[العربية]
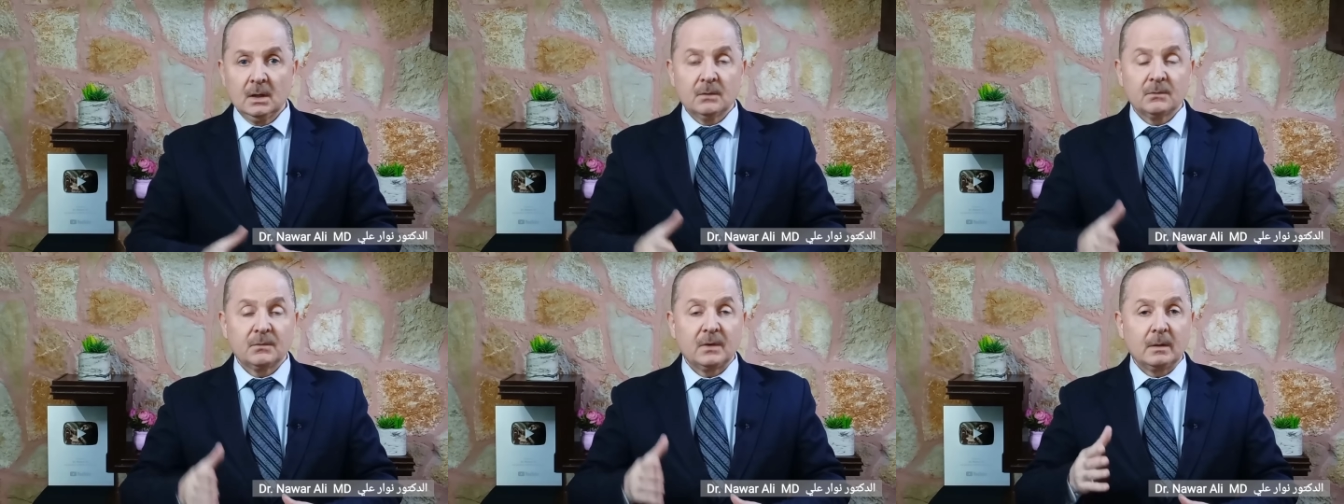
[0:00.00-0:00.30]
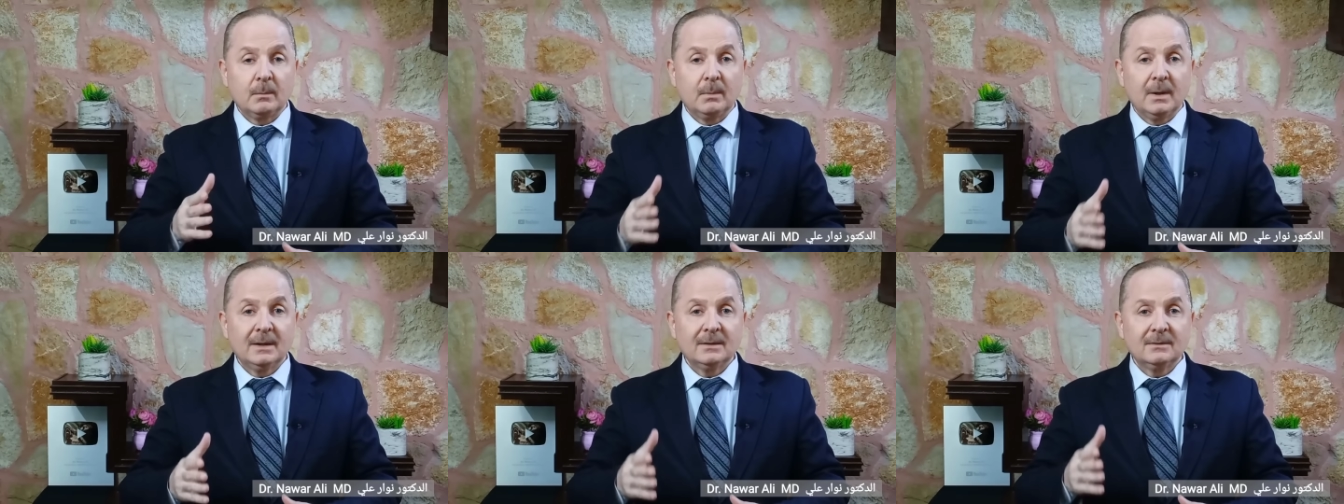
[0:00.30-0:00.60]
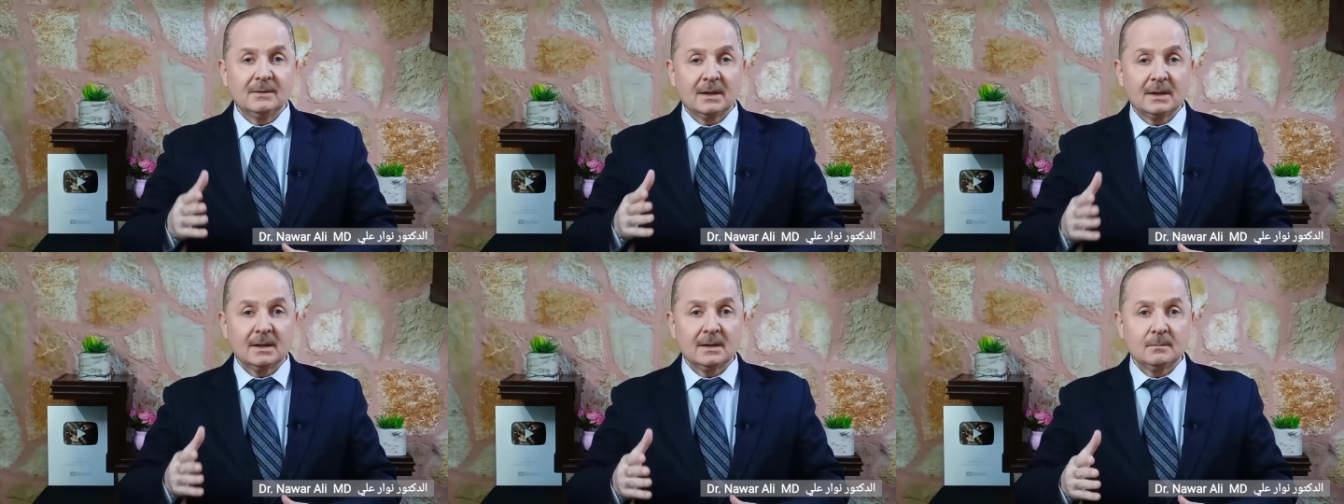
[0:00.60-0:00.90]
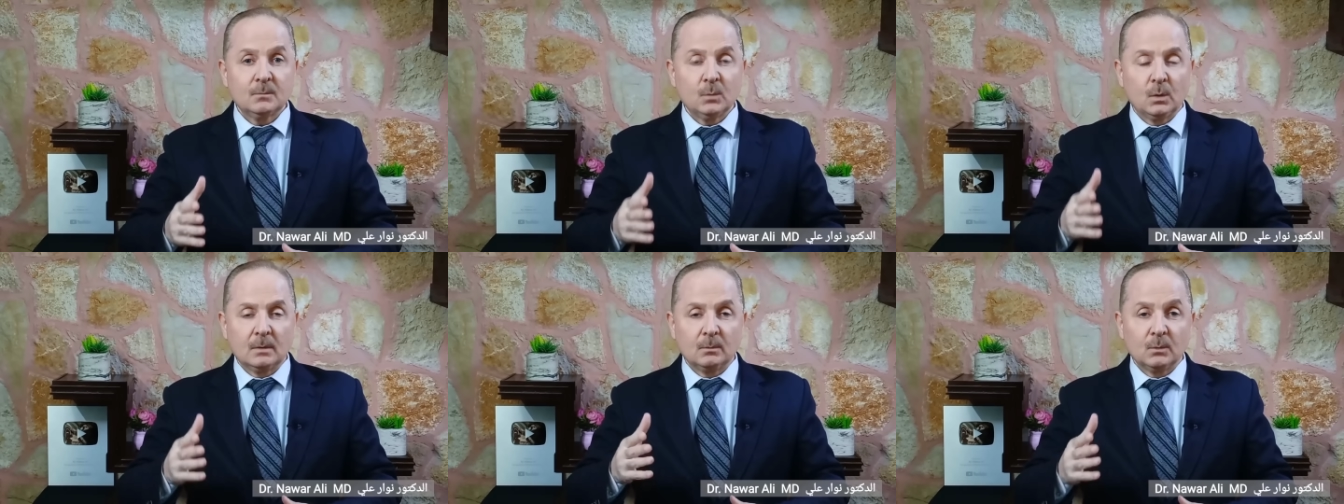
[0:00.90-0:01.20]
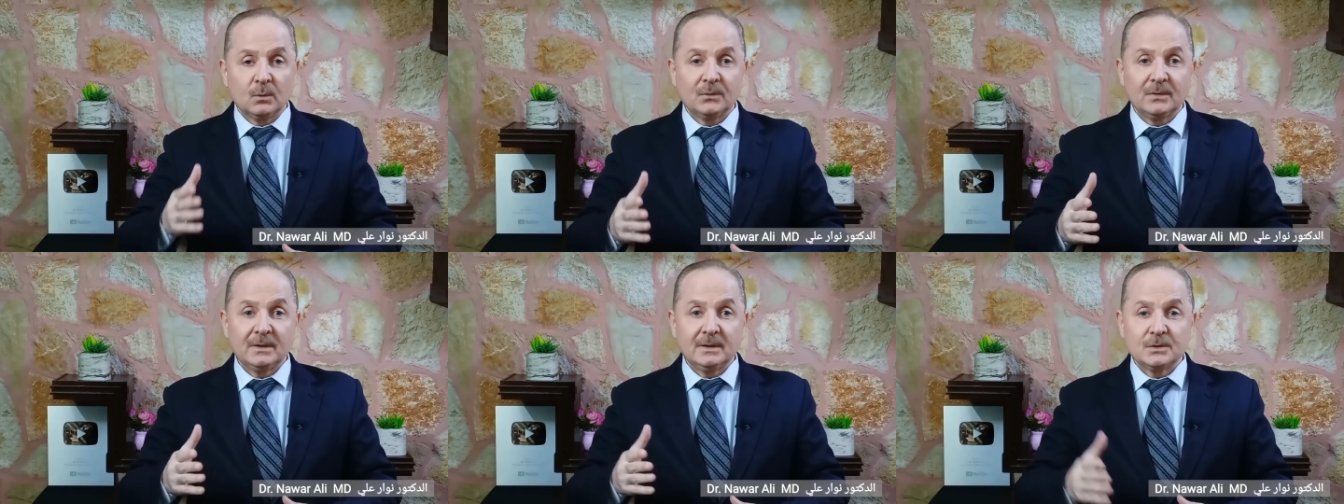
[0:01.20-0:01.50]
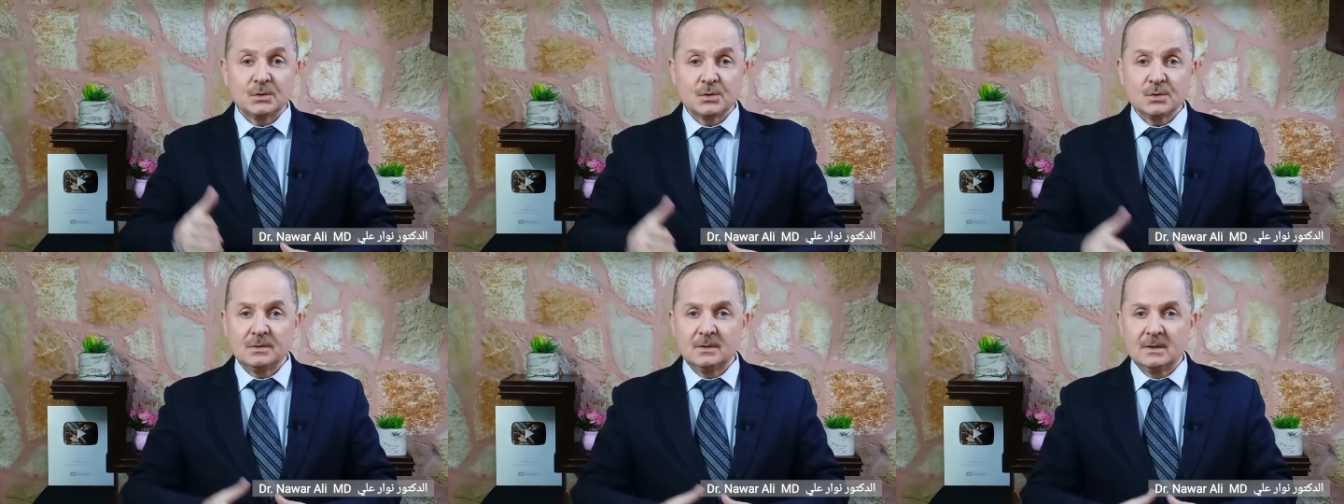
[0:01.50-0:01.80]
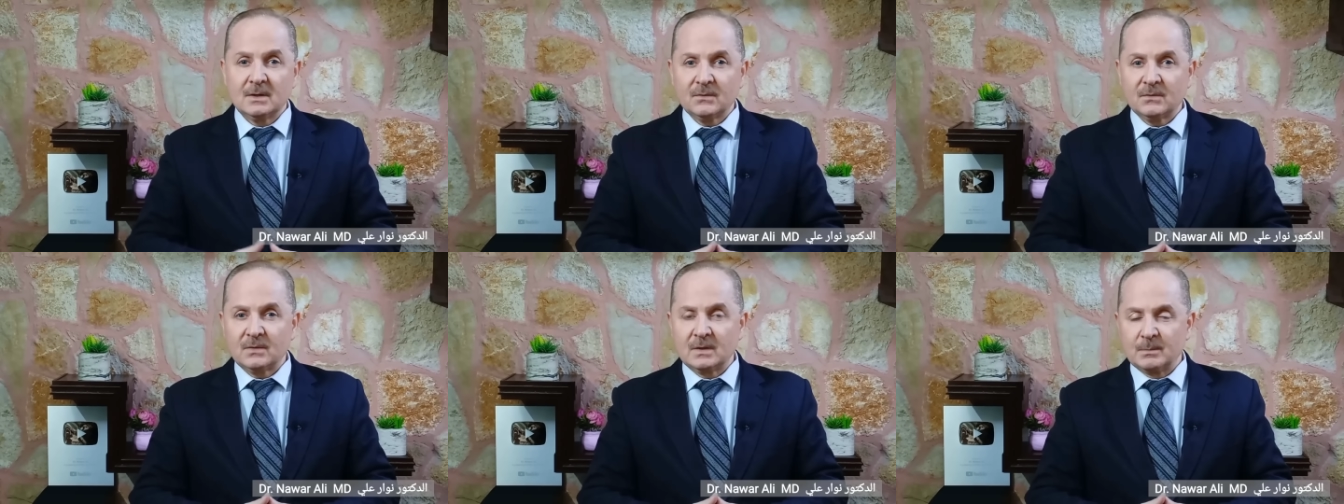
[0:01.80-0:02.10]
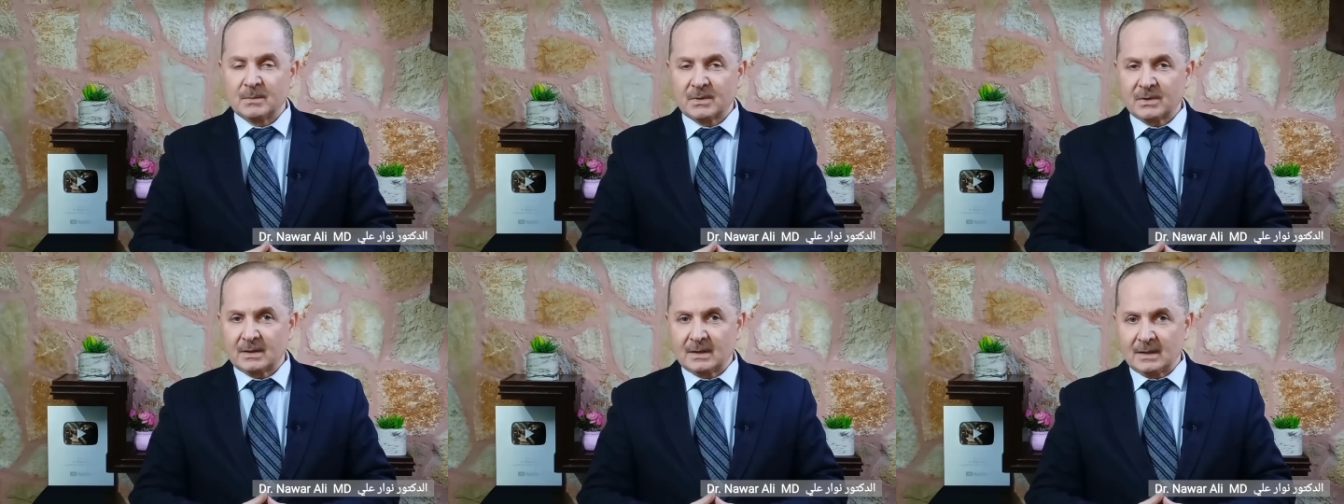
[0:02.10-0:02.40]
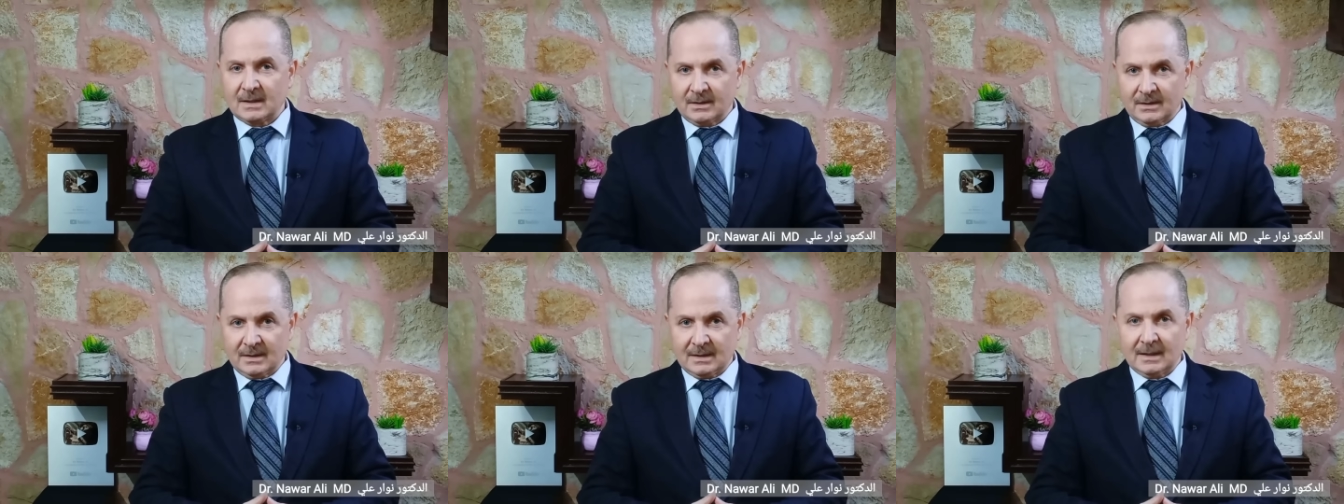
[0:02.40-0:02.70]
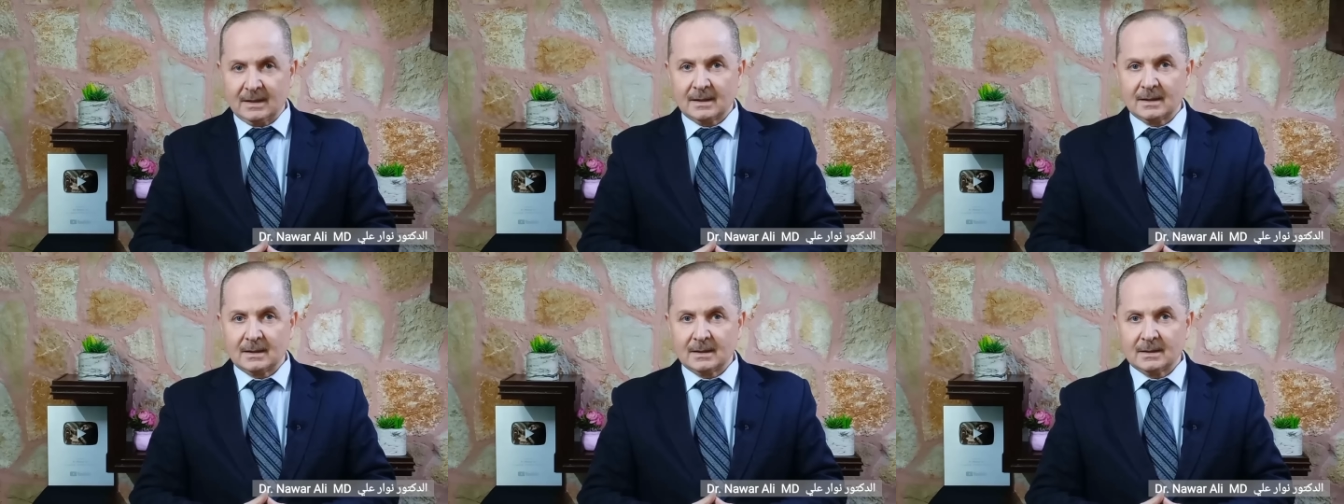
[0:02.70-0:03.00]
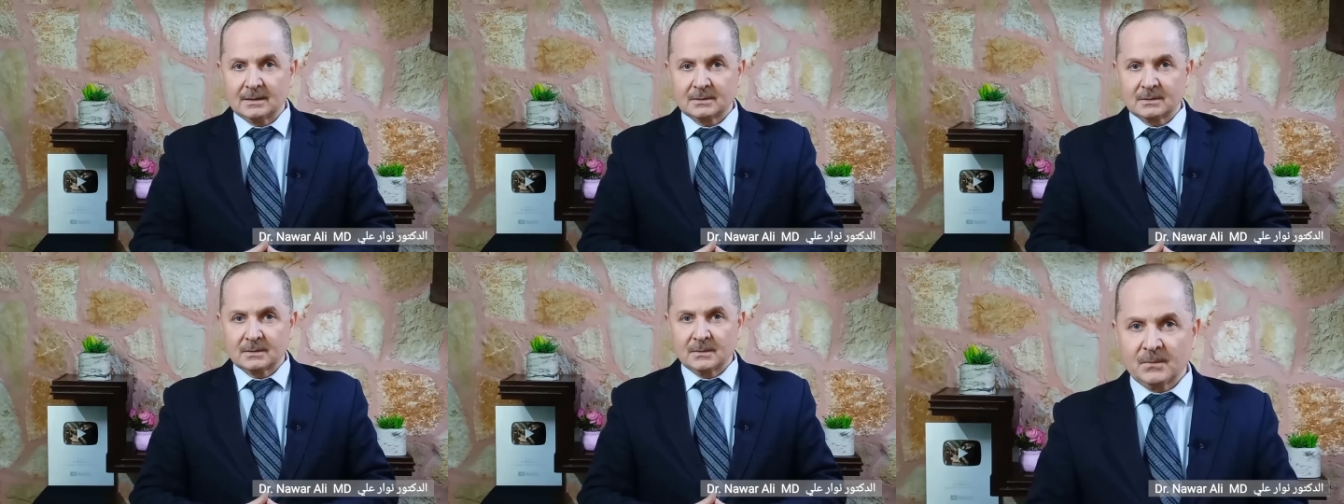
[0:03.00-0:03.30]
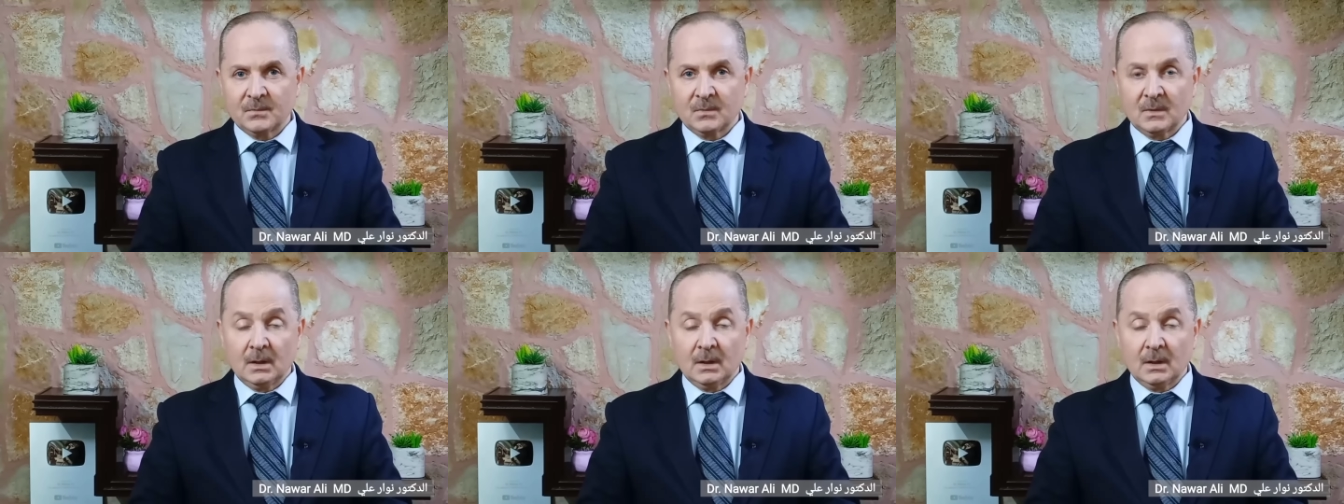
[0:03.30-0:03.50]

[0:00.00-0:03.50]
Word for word: فالبيض هام ومفيد جدا في مثل هذه الحالات